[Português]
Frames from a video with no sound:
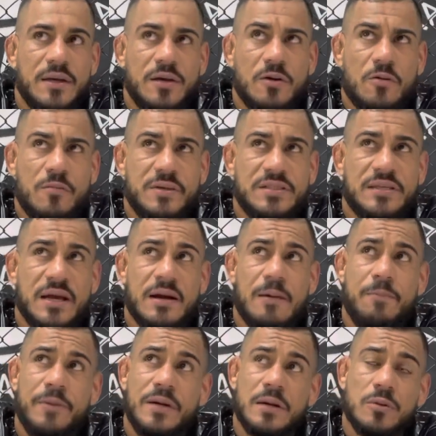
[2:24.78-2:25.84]
Eu comecei a
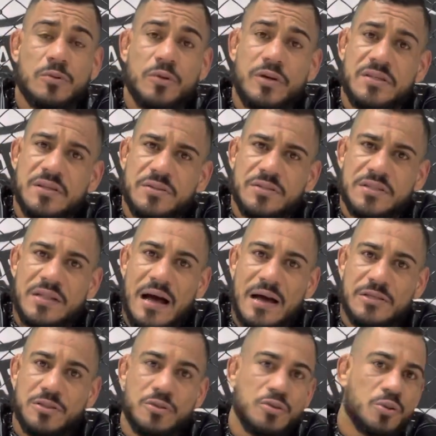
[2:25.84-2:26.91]
capoeira com dois anos de
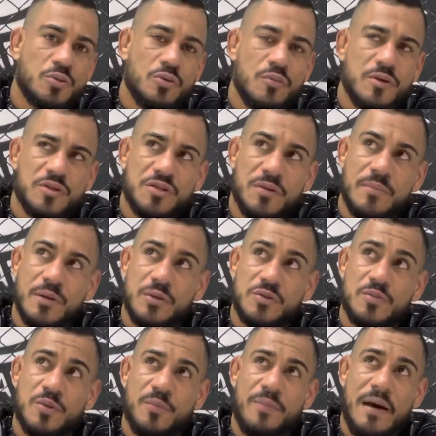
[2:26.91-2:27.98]
idade, junto com meus irmãos,
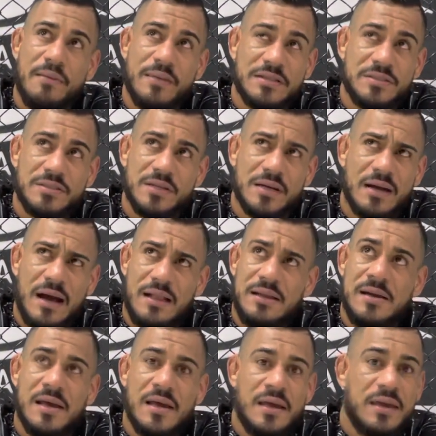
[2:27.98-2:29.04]
meu pai, mestre
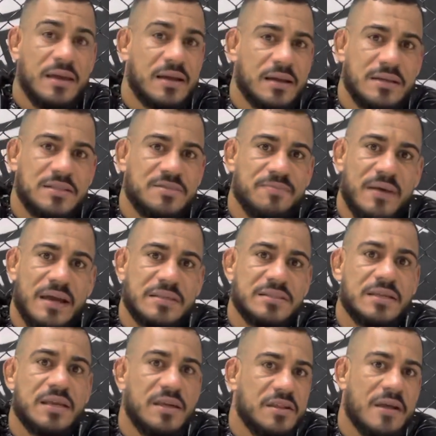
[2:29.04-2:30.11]
Jangada, e grandes mestres
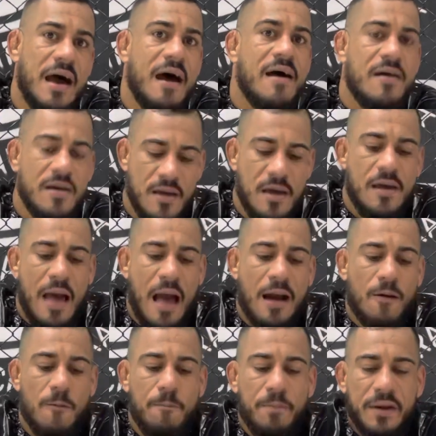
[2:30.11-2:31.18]
que já
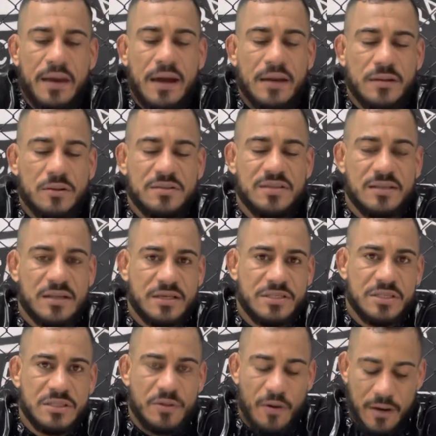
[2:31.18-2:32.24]
acompanharam a nossa
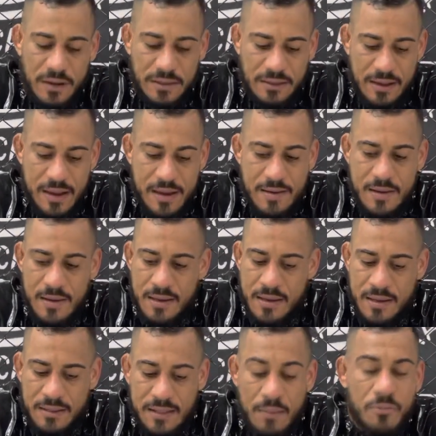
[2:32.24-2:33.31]
trajetória, né?
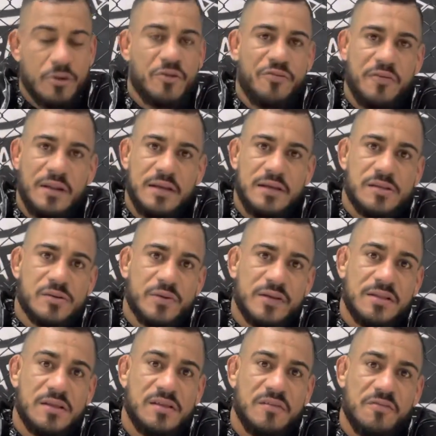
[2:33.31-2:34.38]
está muito feliz com
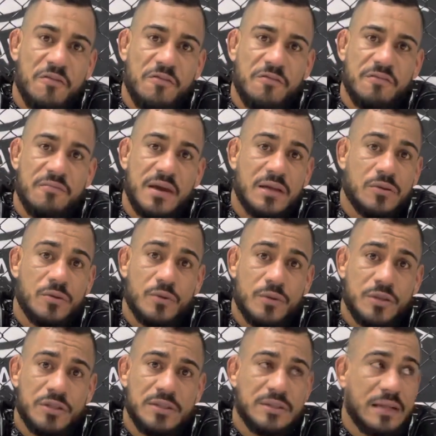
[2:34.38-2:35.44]
esse desenvolvimento
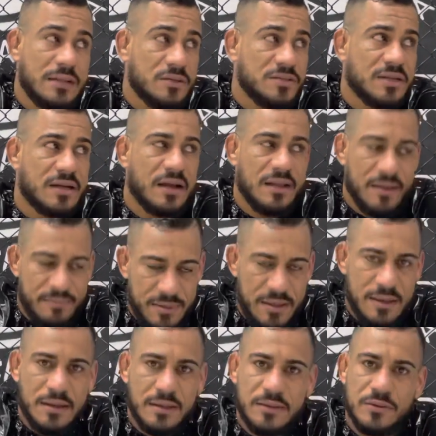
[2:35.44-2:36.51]
hoje da nossa
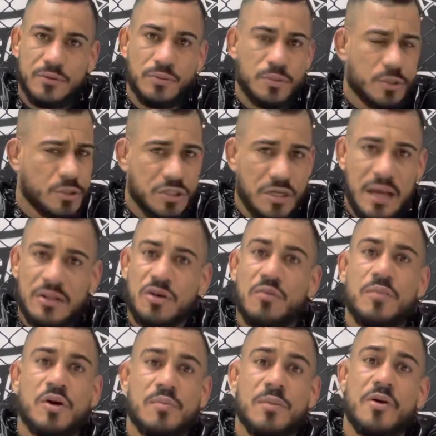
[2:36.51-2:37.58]
academia, do projeto que o
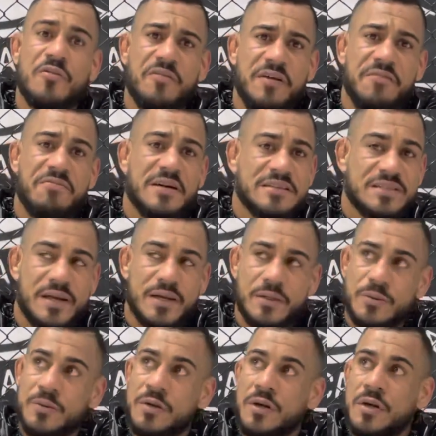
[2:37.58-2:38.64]
meu irmão vem fazendo.